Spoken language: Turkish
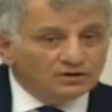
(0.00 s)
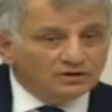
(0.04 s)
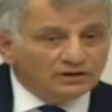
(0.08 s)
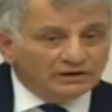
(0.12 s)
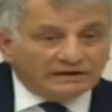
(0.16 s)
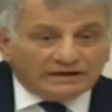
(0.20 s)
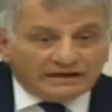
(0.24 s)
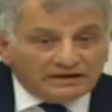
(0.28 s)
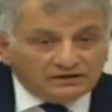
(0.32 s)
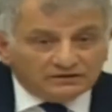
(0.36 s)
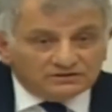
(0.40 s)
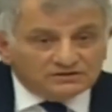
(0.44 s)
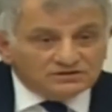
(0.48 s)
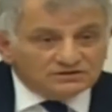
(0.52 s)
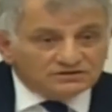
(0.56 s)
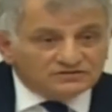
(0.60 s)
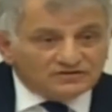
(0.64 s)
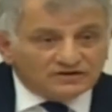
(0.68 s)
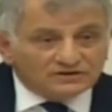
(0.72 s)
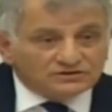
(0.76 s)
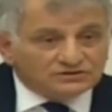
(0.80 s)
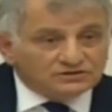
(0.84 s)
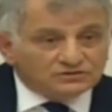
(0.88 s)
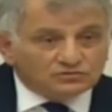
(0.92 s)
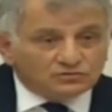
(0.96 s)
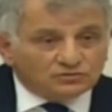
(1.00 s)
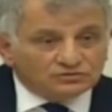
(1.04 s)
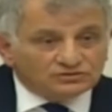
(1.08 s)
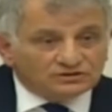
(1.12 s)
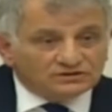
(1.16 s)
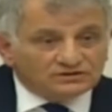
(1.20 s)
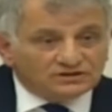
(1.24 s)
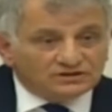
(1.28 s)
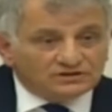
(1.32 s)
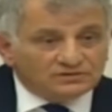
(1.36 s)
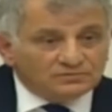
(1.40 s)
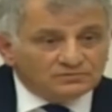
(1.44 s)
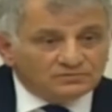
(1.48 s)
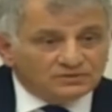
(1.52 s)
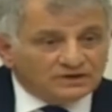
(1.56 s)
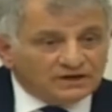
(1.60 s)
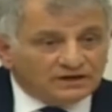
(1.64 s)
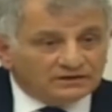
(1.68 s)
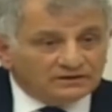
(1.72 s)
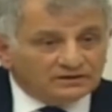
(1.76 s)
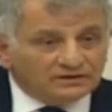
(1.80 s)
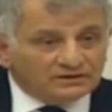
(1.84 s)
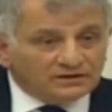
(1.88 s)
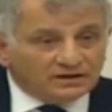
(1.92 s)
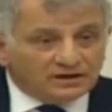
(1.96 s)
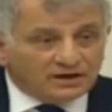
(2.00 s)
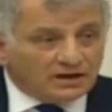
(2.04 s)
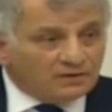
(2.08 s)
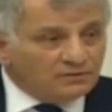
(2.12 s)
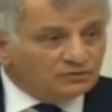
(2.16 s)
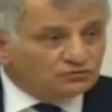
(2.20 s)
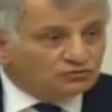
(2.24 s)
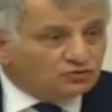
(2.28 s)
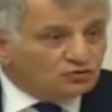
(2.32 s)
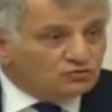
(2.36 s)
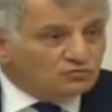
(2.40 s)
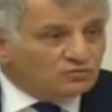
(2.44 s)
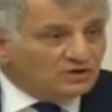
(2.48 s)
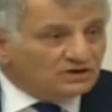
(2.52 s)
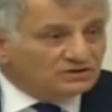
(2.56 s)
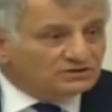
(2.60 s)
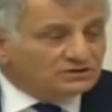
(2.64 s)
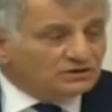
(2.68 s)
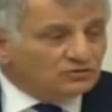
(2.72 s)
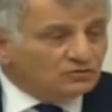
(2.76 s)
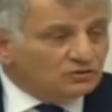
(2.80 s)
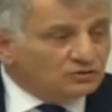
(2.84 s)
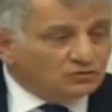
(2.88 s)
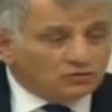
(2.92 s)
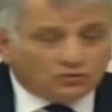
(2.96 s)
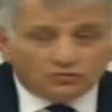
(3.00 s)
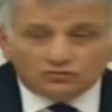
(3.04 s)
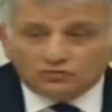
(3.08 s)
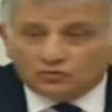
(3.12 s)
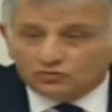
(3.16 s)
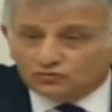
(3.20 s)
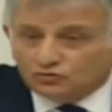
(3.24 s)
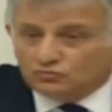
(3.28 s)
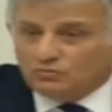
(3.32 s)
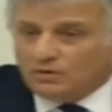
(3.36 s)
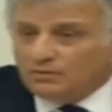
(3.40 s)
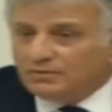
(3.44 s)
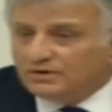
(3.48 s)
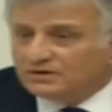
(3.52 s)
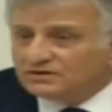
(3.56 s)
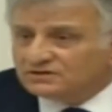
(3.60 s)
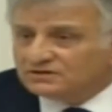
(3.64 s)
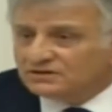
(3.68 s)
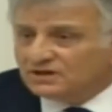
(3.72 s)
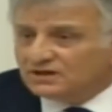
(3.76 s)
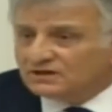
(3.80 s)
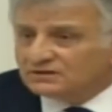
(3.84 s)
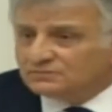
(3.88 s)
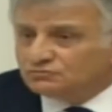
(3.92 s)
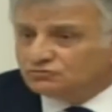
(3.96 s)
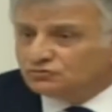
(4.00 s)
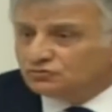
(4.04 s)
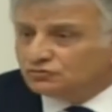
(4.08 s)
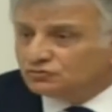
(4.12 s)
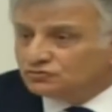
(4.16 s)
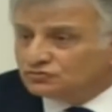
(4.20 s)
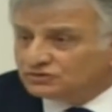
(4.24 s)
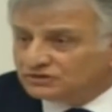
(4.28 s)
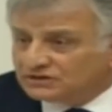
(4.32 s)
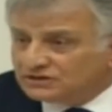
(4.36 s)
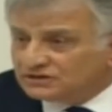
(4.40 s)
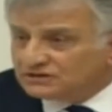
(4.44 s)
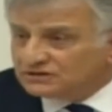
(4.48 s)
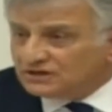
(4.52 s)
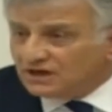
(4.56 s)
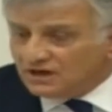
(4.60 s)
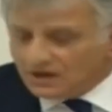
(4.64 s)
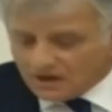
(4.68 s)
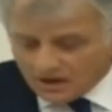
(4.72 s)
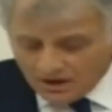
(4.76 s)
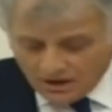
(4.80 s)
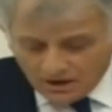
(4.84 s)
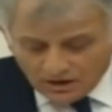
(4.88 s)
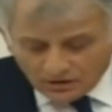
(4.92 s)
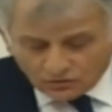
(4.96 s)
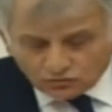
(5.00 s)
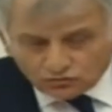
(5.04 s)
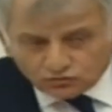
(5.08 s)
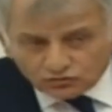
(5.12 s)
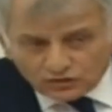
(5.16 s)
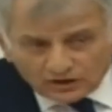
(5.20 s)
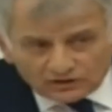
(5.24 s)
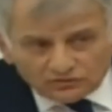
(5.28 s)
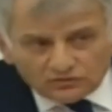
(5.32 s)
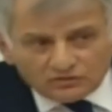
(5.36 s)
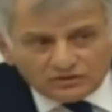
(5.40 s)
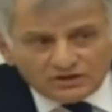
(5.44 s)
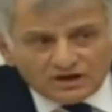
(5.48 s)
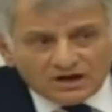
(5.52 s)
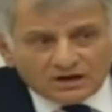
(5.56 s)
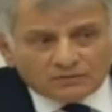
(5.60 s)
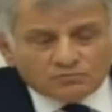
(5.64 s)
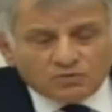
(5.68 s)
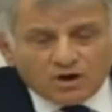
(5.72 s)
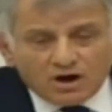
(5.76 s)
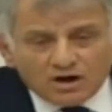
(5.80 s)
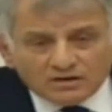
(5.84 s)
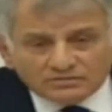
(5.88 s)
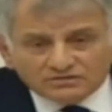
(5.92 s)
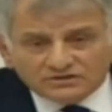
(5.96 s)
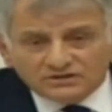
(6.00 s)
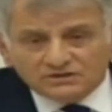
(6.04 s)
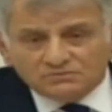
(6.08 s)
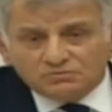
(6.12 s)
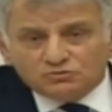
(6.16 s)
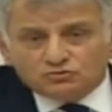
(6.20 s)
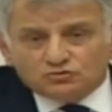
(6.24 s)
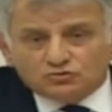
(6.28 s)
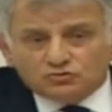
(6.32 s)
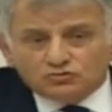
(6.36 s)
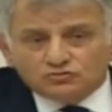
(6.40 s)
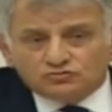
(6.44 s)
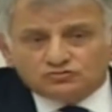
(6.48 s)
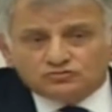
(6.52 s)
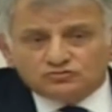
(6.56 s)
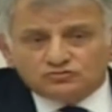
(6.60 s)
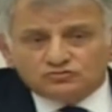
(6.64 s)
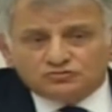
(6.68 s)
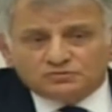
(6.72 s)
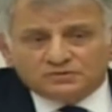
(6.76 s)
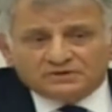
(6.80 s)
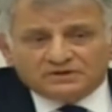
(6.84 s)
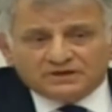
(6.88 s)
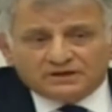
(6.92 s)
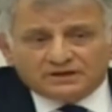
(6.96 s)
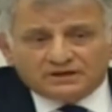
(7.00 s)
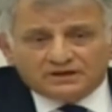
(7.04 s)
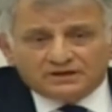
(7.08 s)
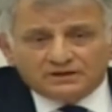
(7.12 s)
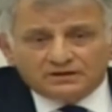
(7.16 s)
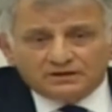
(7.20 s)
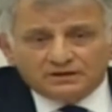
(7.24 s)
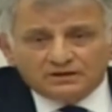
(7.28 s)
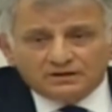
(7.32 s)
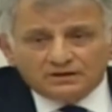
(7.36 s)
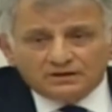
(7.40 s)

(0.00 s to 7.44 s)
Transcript: E ne ilginiz var sizin orada dedim. Yani rekabet kurum başkanı olarak orada oturmamanız lazım. Çünkü siz kural olarak bağımsız bir kurulsunuz bir kere.